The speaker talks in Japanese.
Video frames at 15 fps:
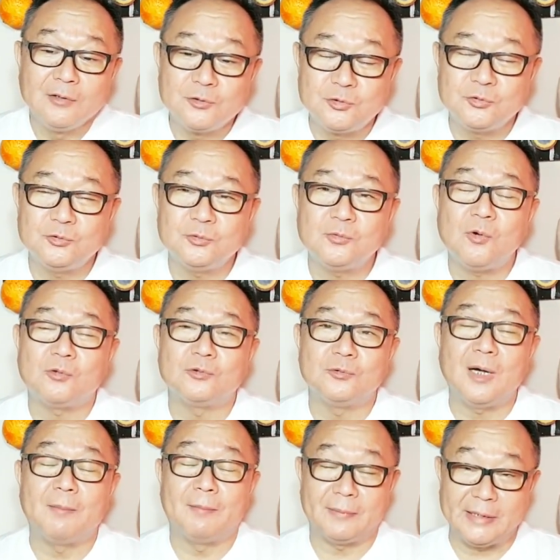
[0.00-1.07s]
中国
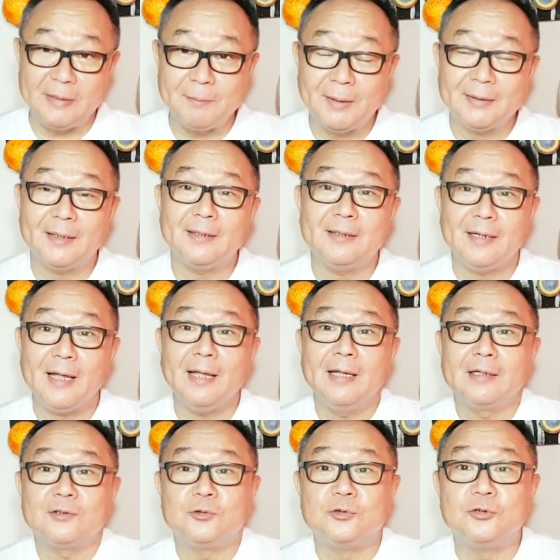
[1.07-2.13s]
は未だにね
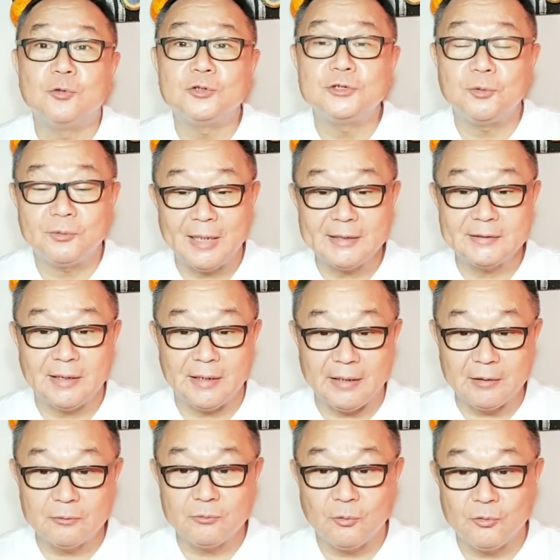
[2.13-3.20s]
黒字を出して
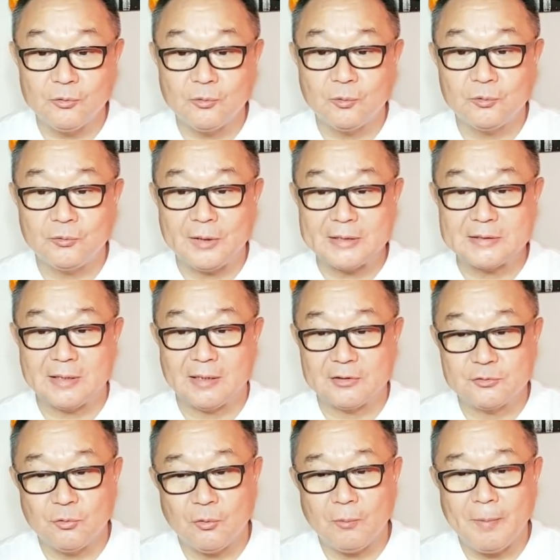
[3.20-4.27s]
いるということですから
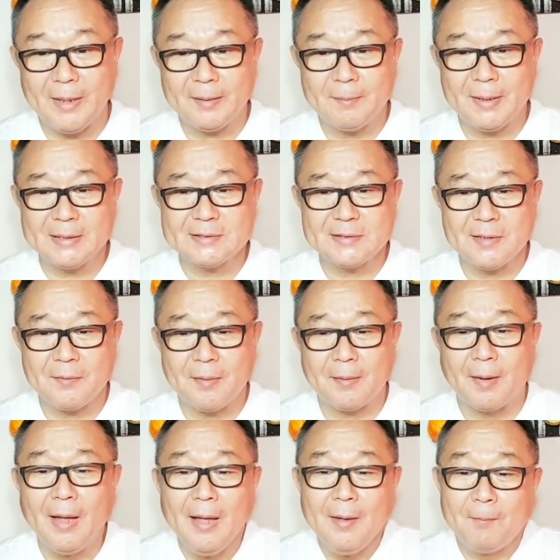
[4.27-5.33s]
商売ベースで
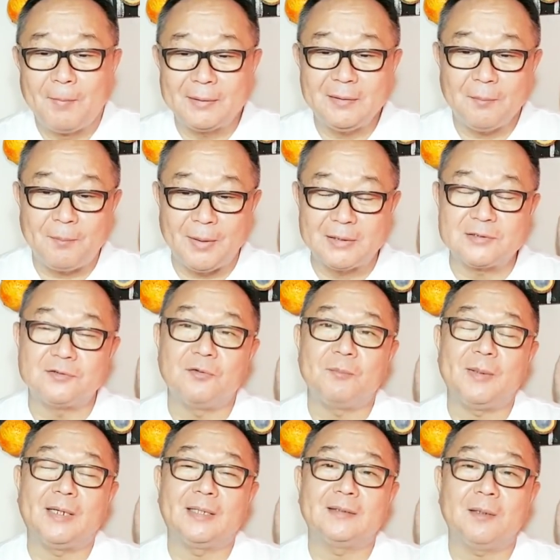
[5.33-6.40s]
はまた別の
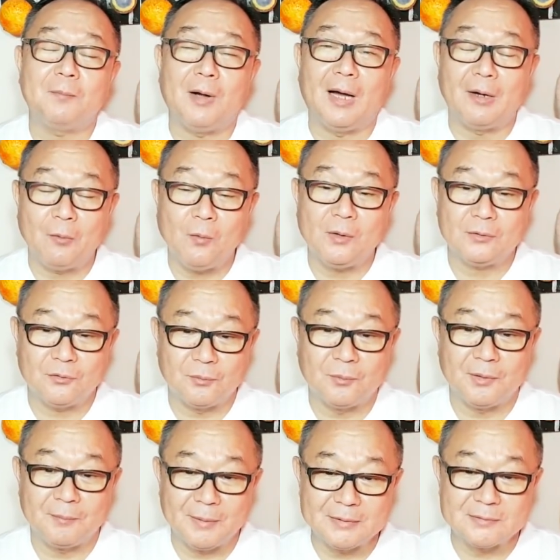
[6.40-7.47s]
見方もあろうかと
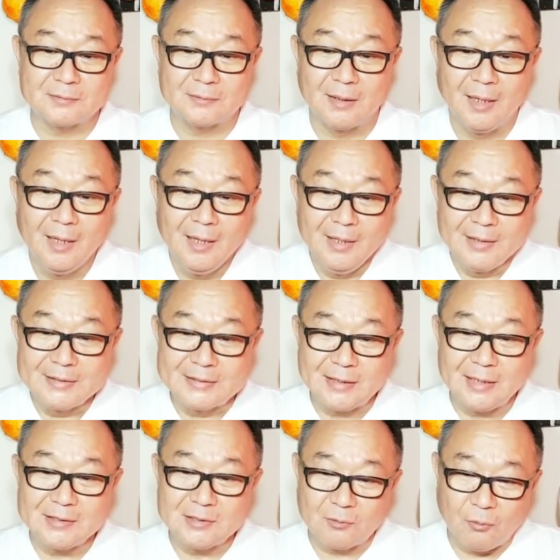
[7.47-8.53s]
思いますし
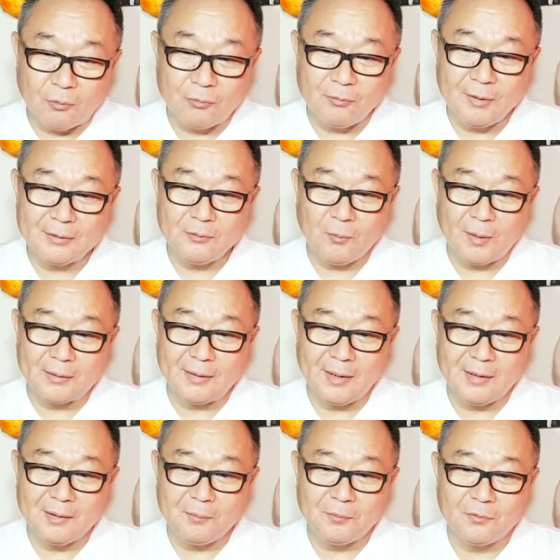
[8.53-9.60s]
かしこの後話
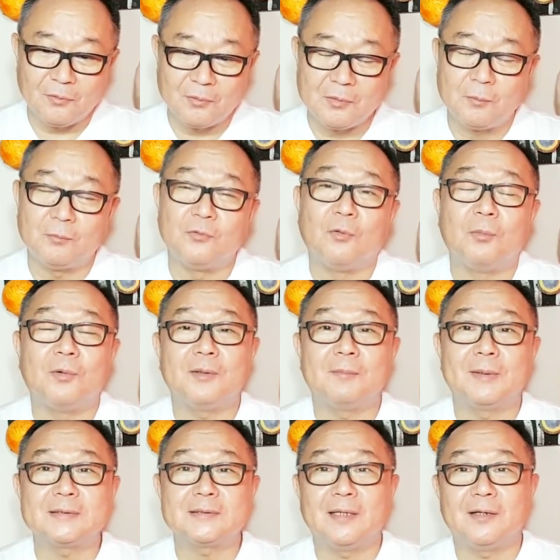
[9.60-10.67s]
題にも上り
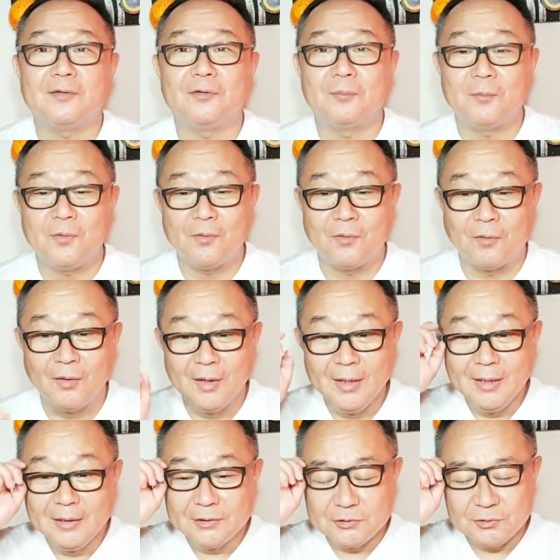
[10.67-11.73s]
ますけれども
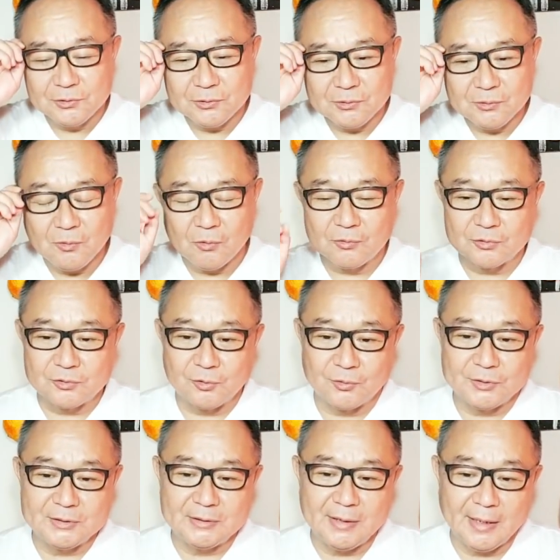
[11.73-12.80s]
中国
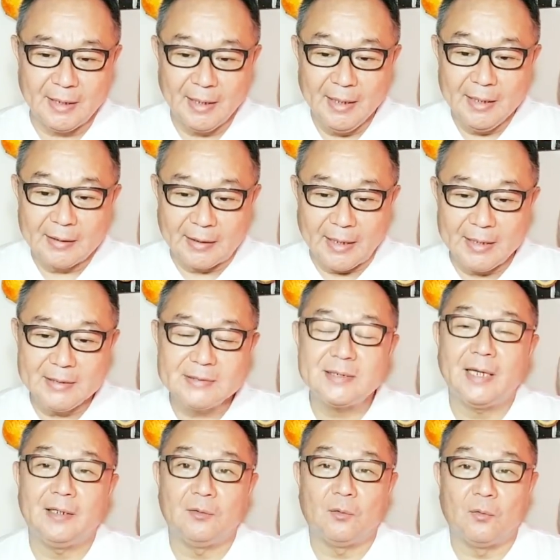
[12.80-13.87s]
そして現
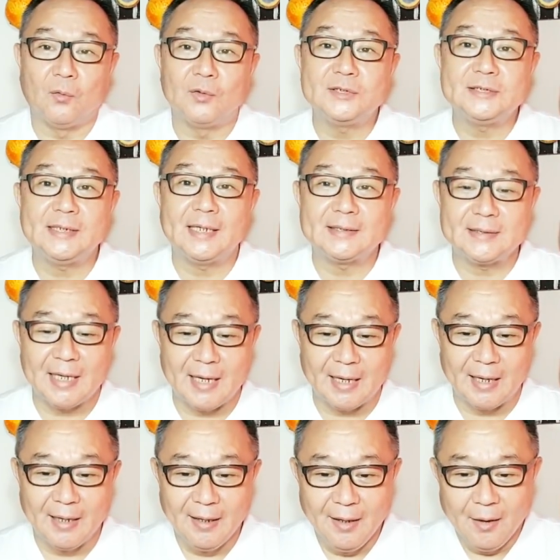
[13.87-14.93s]
在のロシアさ
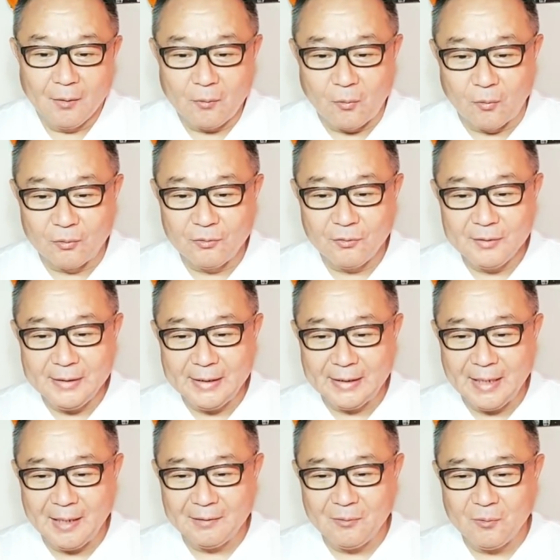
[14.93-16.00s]
んこの2
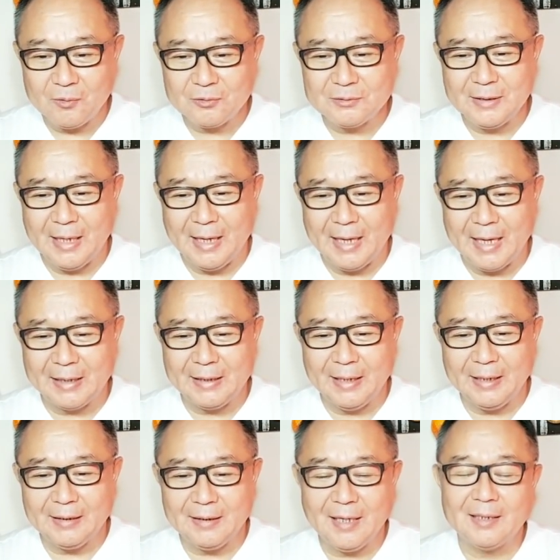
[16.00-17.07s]
カ国が覇
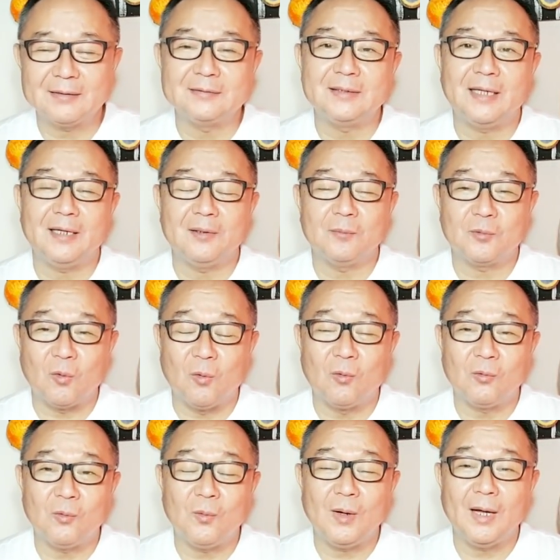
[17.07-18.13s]
権拡大を
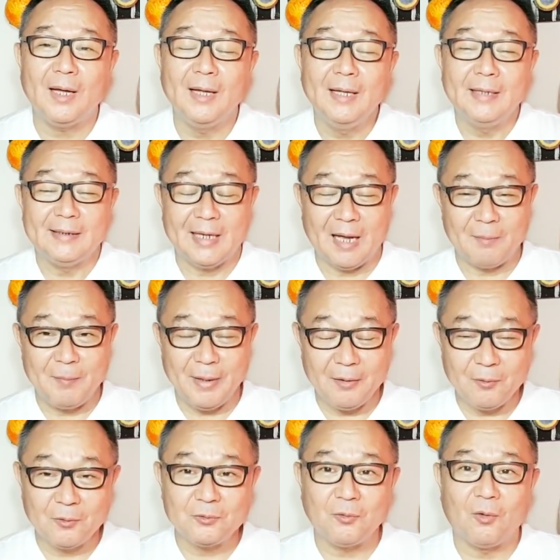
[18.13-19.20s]
今後はやめ
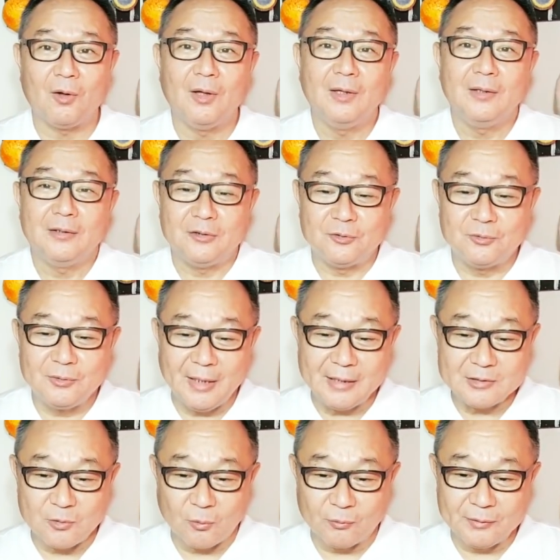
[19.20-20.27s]
ようというね
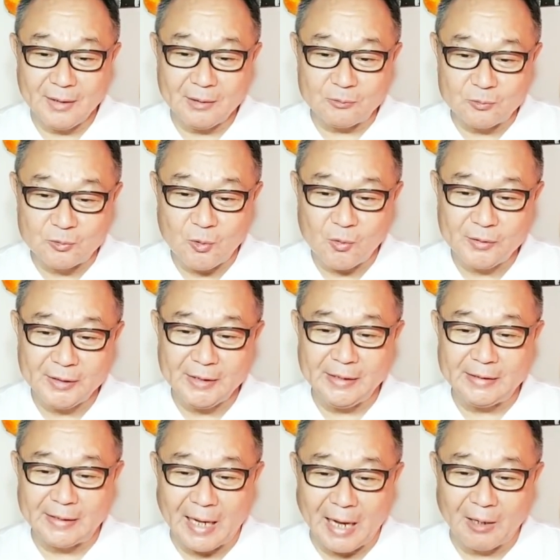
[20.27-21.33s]
そんな動き
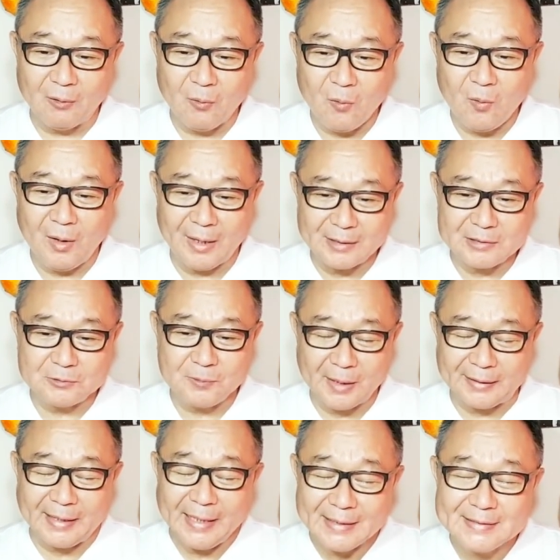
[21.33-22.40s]
になろうはずは
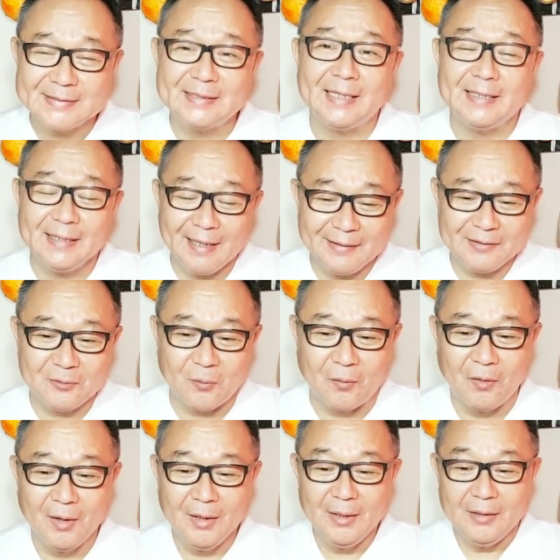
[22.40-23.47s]
決してないと
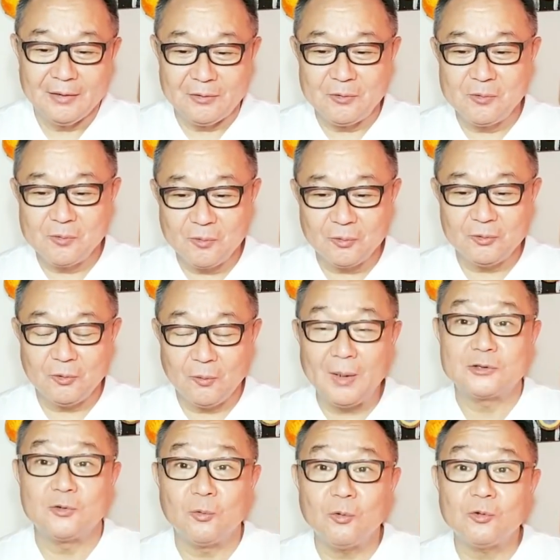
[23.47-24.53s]
いうことは
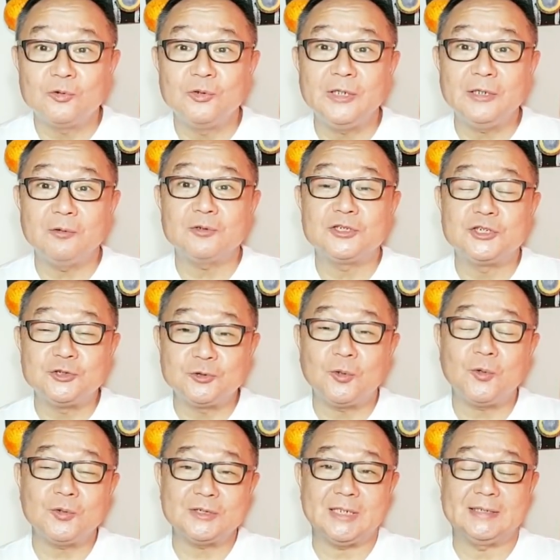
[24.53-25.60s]
その国の主
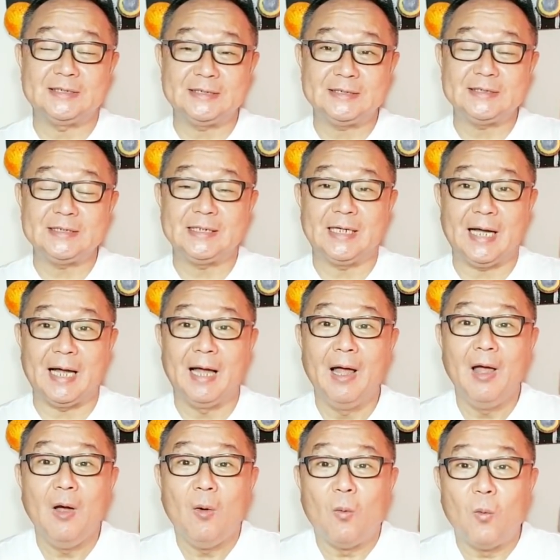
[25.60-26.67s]
導者自身が
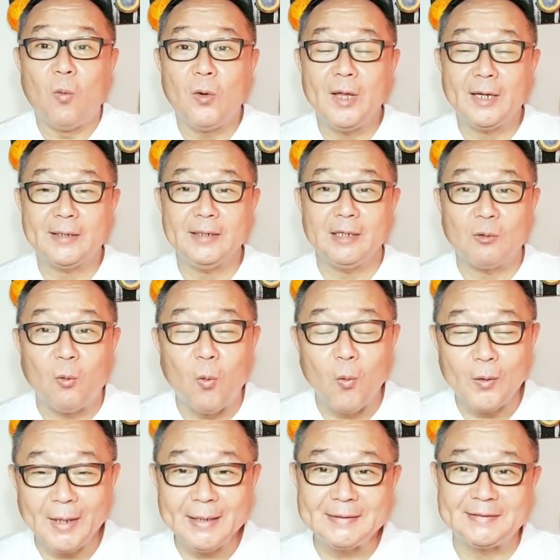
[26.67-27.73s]
公に
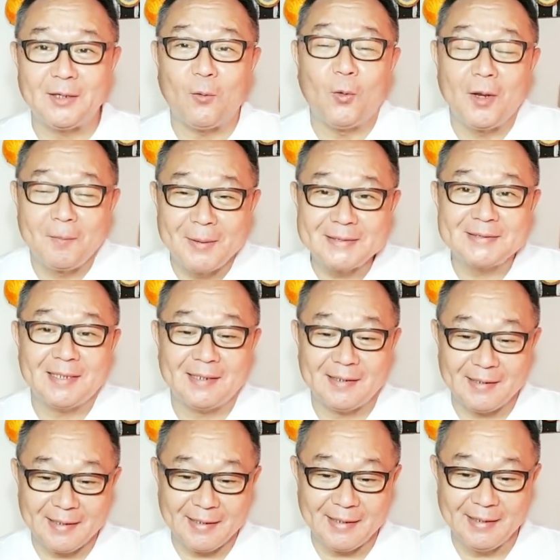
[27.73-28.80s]
公言しておりますから
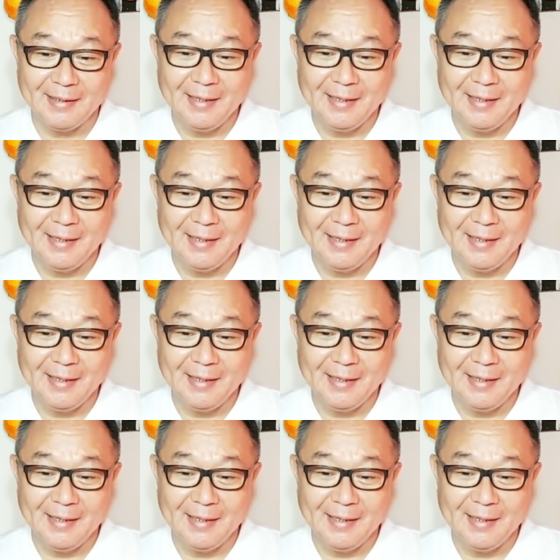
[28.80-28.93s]
ね